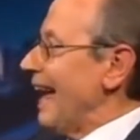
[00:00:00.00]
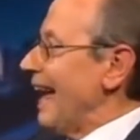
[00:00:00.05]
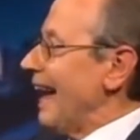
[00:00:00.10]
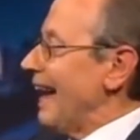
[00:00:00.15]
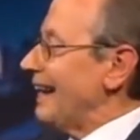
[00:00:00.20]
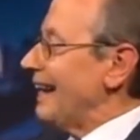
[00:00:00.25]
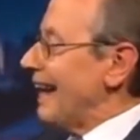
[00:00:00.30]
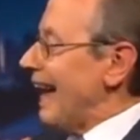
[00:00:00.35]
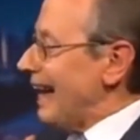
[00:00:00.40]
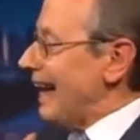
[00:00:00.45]

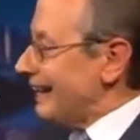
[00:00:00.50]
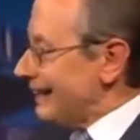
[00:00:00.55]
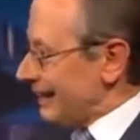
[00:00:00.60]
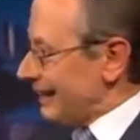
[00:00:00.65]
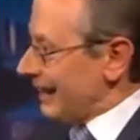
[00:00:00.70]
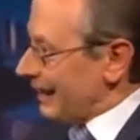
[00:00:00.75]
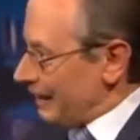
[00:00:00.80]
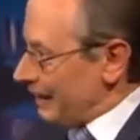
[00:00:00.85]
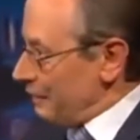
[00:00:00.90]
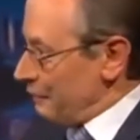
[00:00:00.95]
Ein
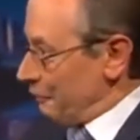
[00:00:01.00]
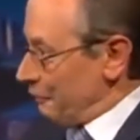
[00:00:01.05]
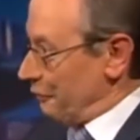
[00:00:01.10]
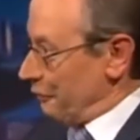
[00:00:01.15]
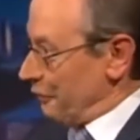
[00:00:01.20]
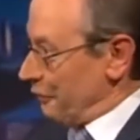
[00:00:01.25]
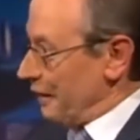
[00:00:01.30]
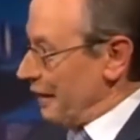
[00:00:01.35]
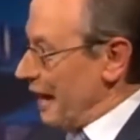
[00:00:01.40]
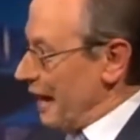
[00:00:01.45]

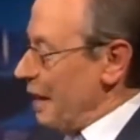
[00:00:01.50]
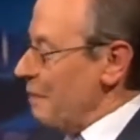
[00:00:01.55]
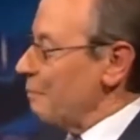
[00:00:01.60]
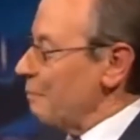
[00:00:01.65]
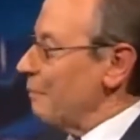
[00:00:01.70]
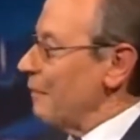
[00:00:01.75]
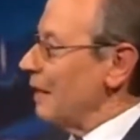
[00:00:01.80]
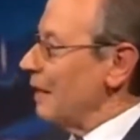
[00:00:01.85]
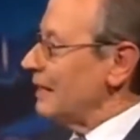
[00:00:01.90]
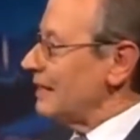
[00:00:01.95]
Angriff,
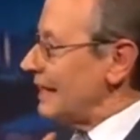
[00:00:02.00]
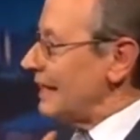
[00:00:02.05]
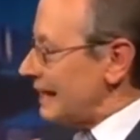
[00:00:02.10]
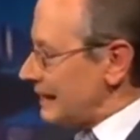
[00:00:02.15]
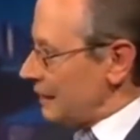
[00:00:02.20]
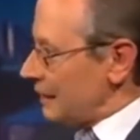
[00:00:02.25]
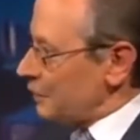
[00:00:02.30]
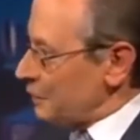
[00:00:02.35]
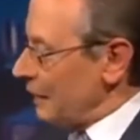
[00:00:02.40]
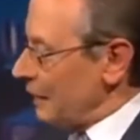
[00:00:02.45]

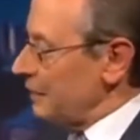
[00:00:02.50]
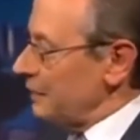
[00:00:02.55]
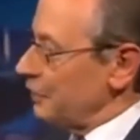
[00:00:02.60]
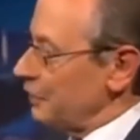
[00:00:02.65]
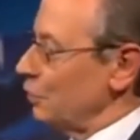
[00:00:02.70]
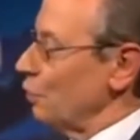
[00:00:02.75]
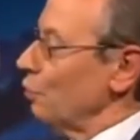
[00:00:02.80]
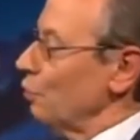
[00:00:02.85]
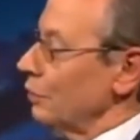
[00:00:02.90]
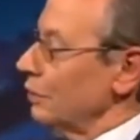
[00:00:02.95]

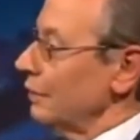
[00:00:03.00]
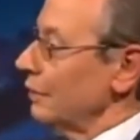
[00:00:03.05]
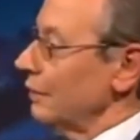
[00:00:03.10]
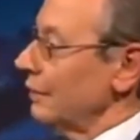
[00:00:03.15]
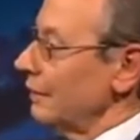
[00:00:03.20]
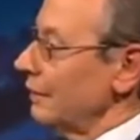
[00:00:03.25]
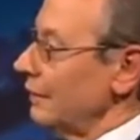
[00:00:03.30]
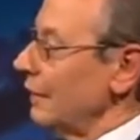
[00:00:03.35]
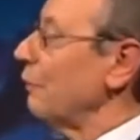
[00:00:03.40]
26 Tote,